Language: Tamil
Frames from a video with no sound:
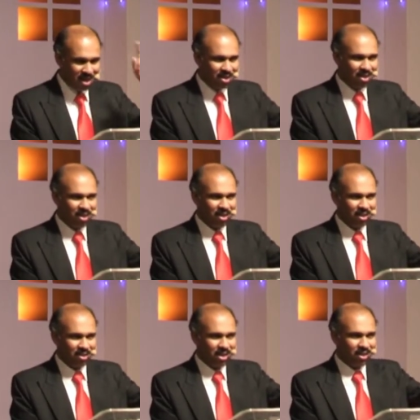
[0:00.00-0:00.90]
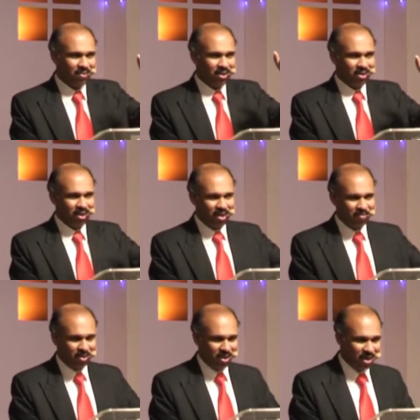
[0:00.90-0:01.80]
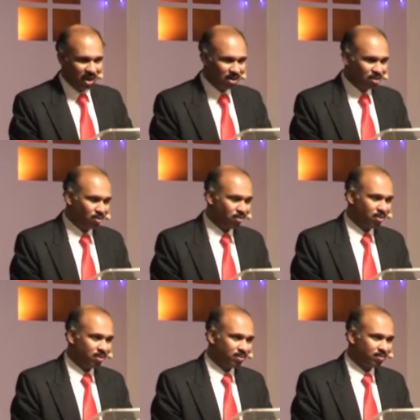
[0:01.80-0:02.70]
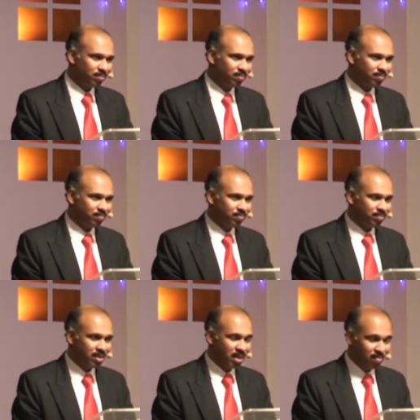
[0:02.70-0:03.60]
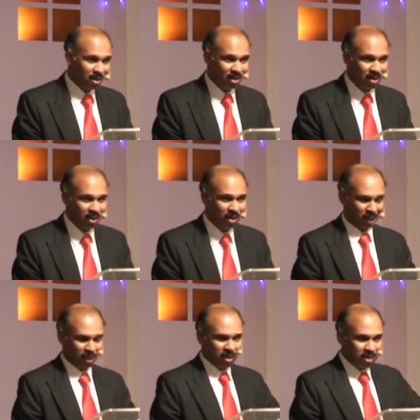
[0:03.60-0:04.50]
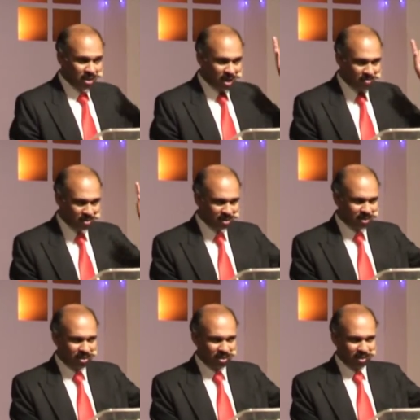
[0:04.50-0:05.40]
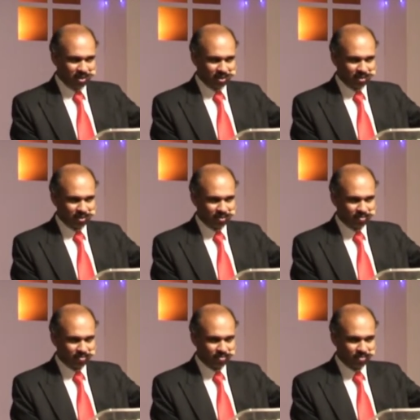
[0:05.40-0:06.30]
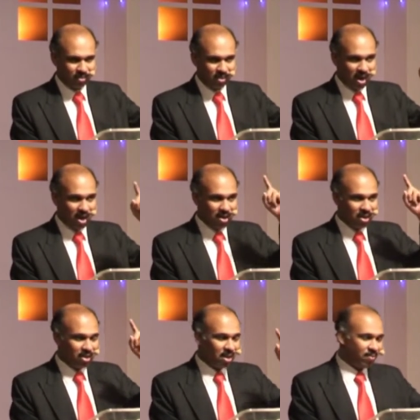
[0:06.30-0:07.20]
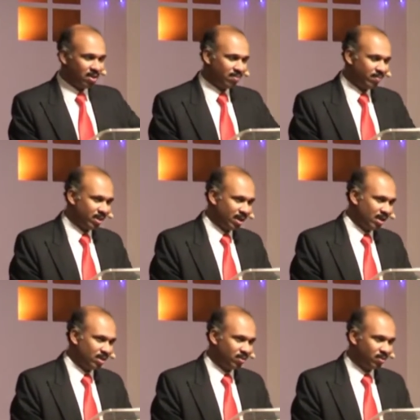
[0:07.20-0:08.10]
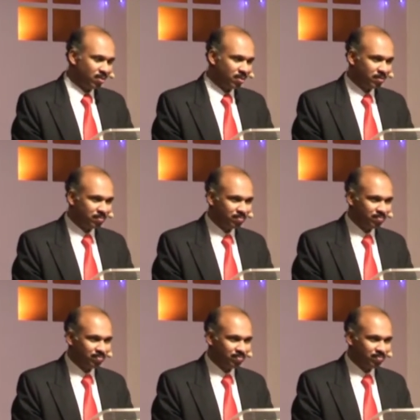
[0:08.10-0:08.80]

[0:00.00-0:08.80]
நானே தேவன் என்பதை அறிந்து கொள் என் மகளே நீ அமர்ந்திரு நானே தேவன் என்பதை அறிந்து கொள்